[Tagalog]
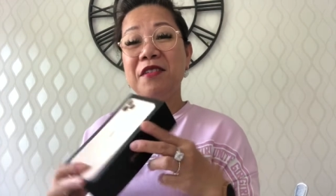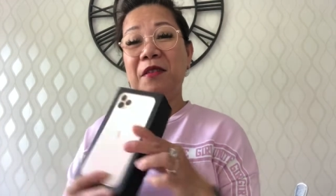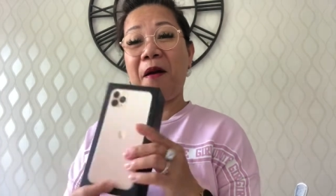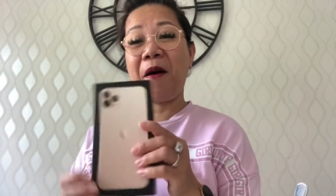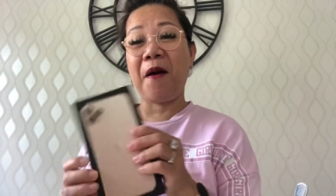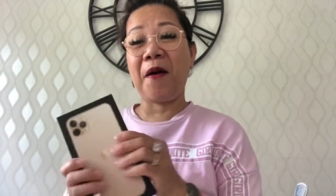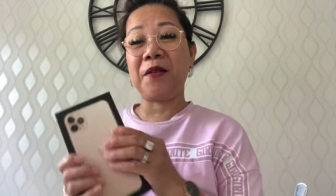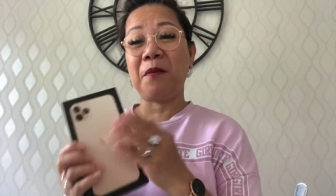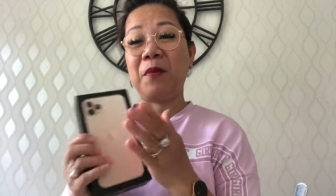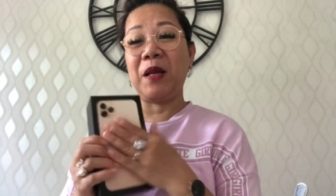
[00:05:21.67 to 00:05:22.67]
sa
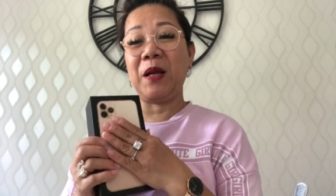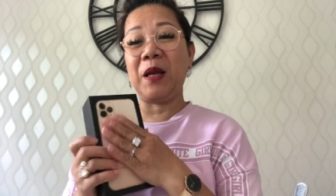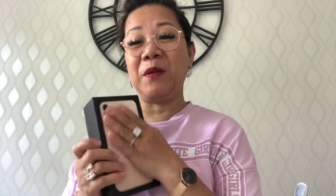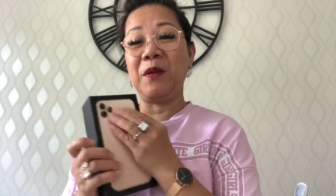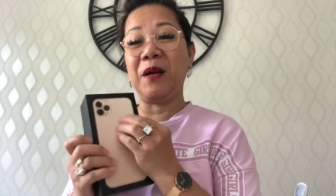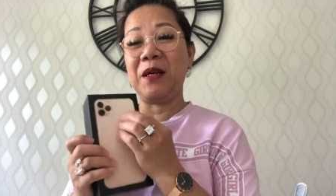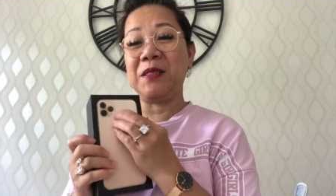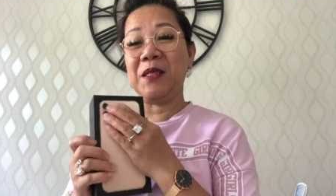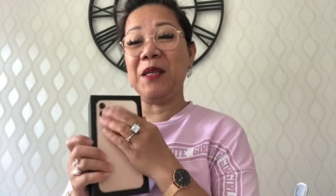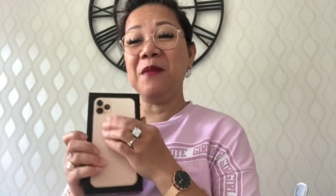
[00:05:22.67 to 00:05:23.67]
sa palagay ko lang
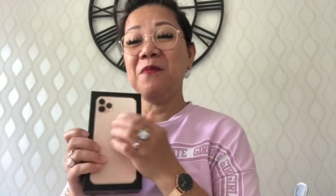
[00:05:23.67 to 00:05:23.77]
kasi